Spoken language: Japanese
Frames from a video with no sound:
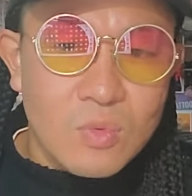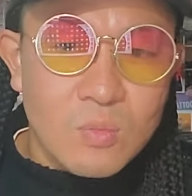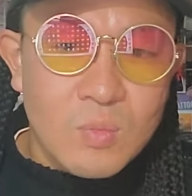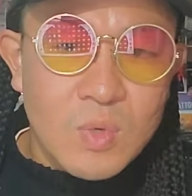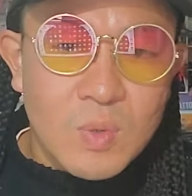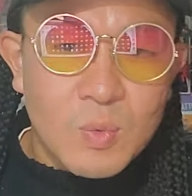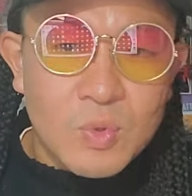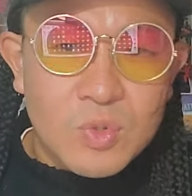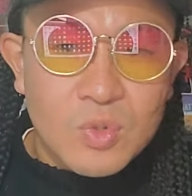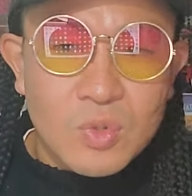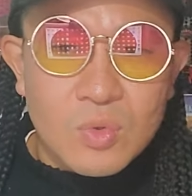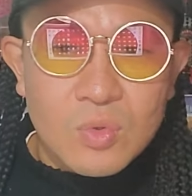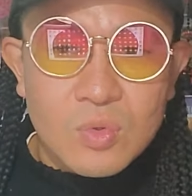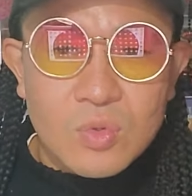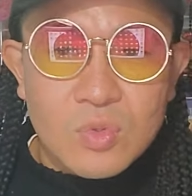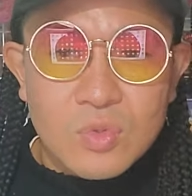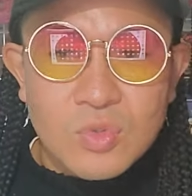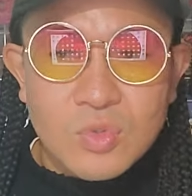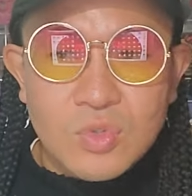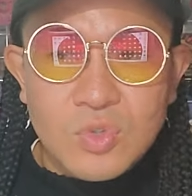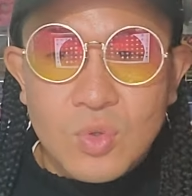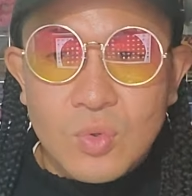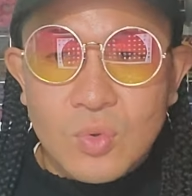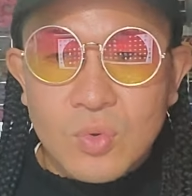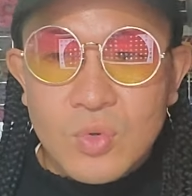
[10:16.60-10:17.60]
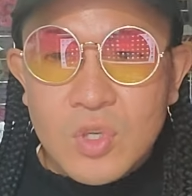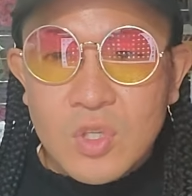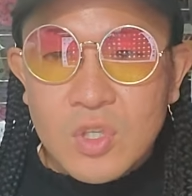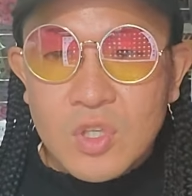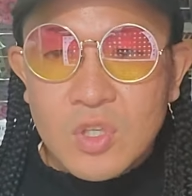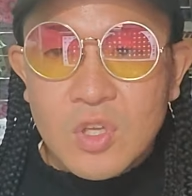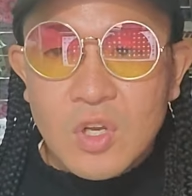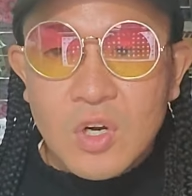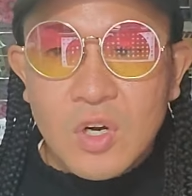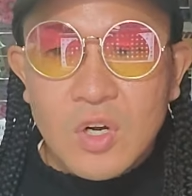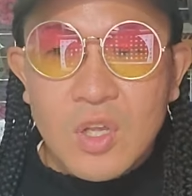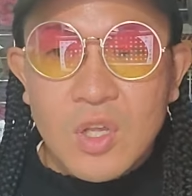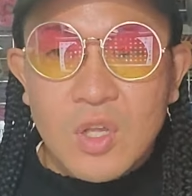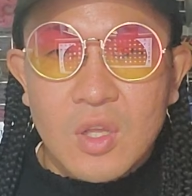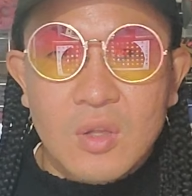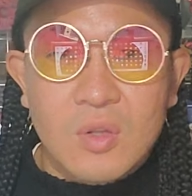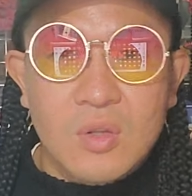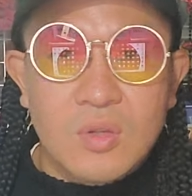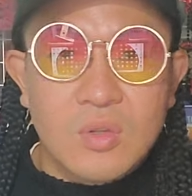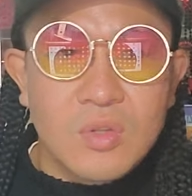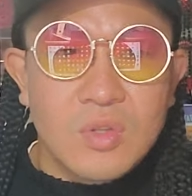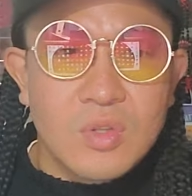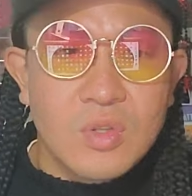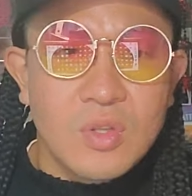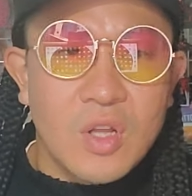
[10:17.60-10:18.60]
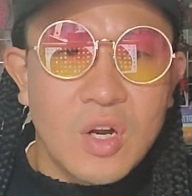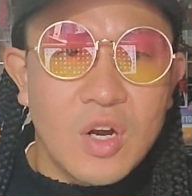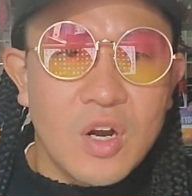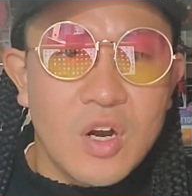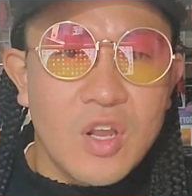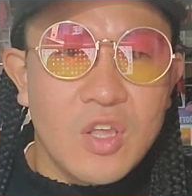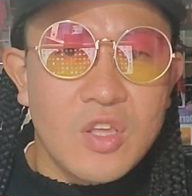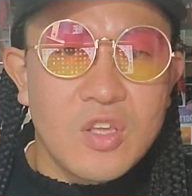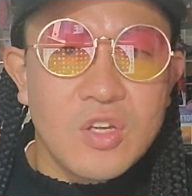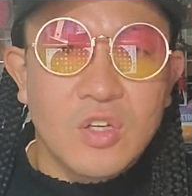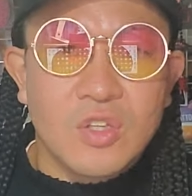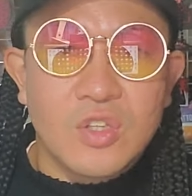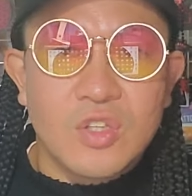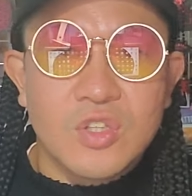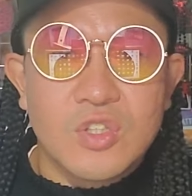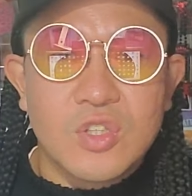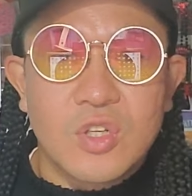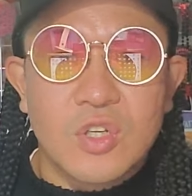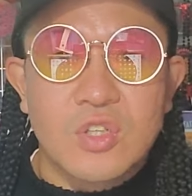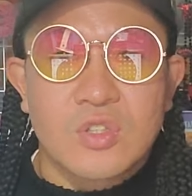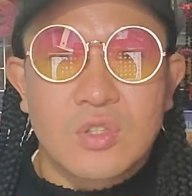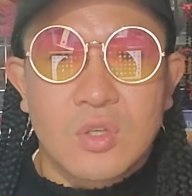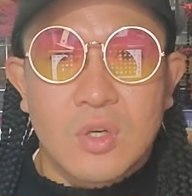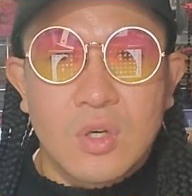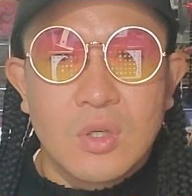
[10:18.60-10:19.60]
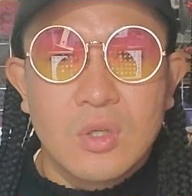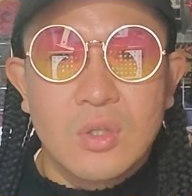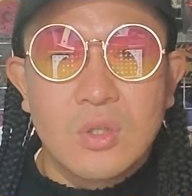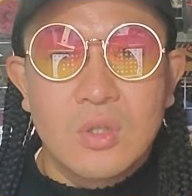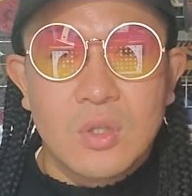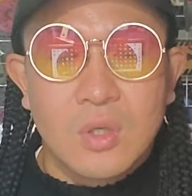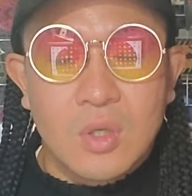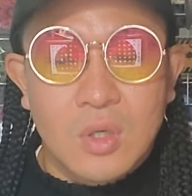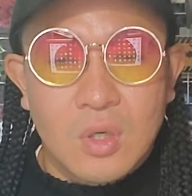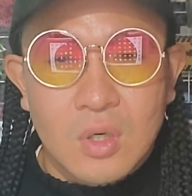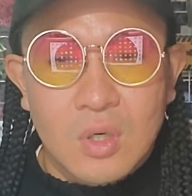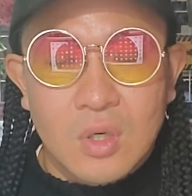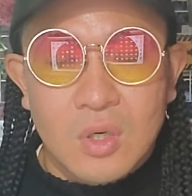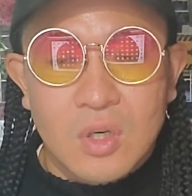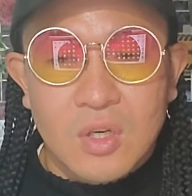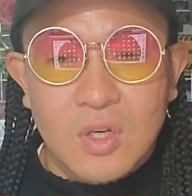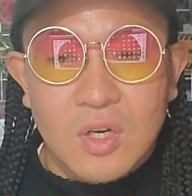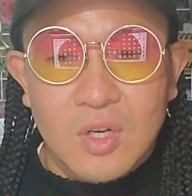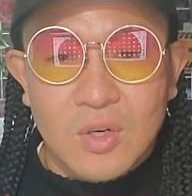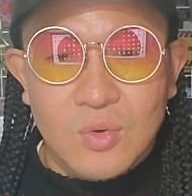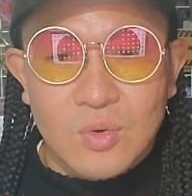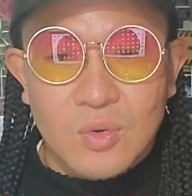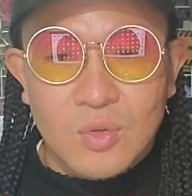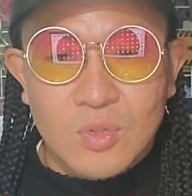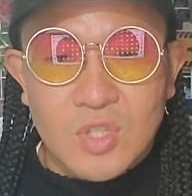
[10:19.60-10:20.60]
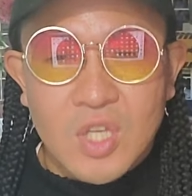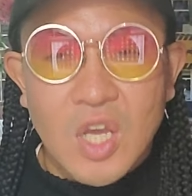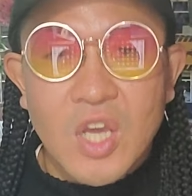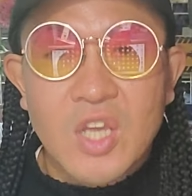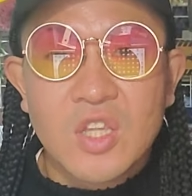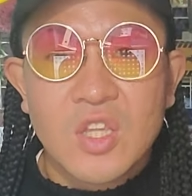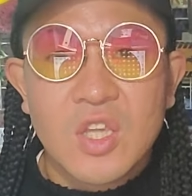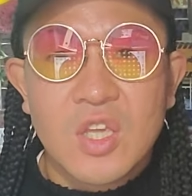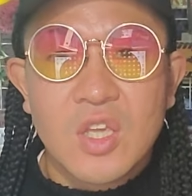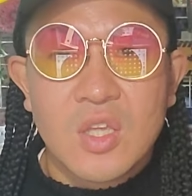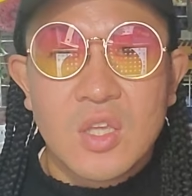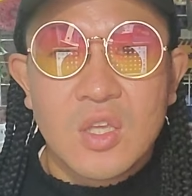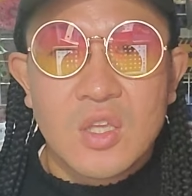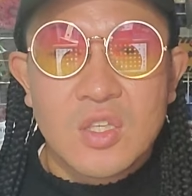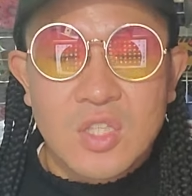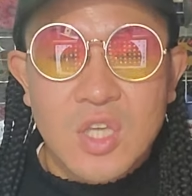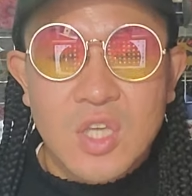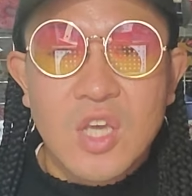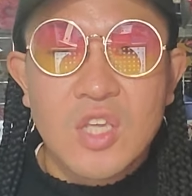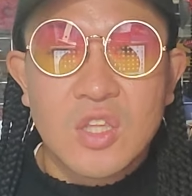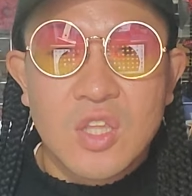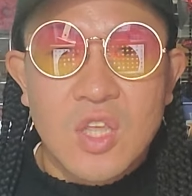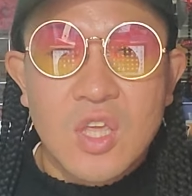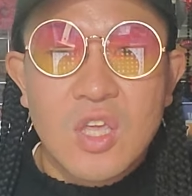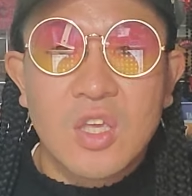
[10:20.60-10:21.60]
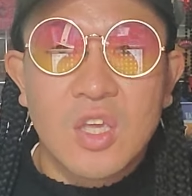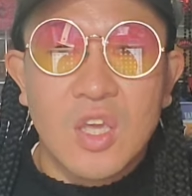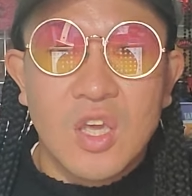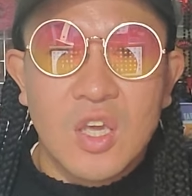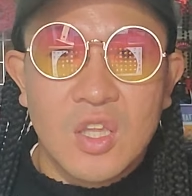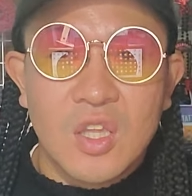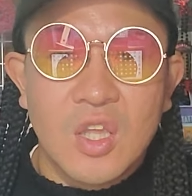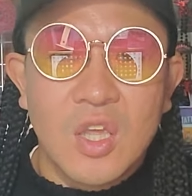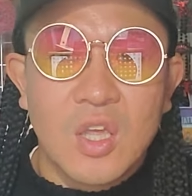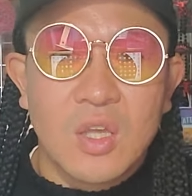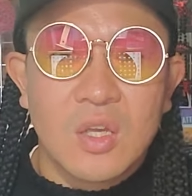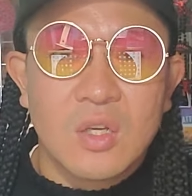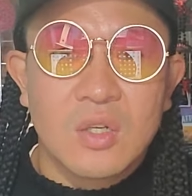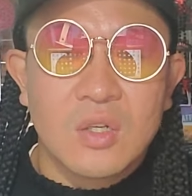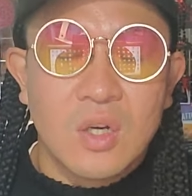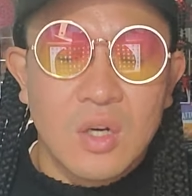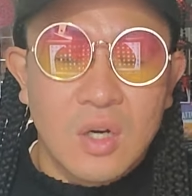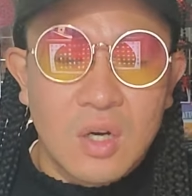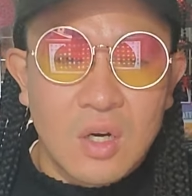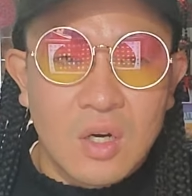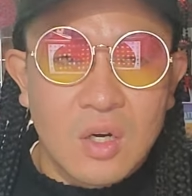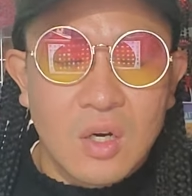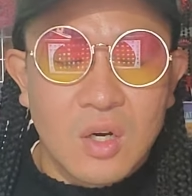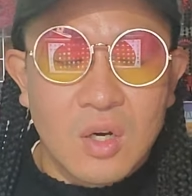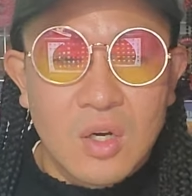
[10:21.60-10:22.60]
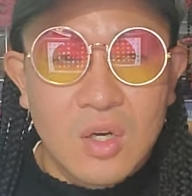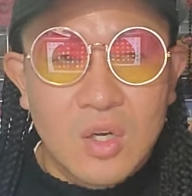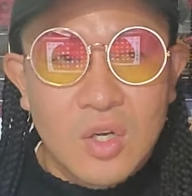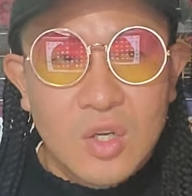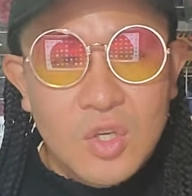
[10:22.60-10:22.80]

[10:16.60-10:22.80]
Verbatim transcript: もう、懲役7年、7年以下でいいんじゃないですかはあ、あの、最低、最低刑で、はあ。